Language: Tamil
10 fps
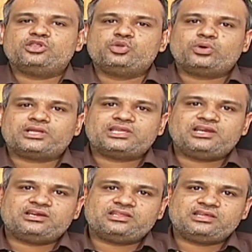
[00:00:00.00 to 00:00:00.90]

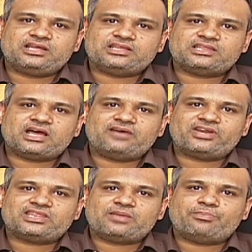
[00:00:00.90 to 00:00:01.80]
தூரத்திலிருந்து அந்த
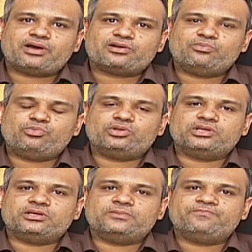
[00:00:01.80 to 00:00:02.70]
தாவரத்தை பார்க்கும்போது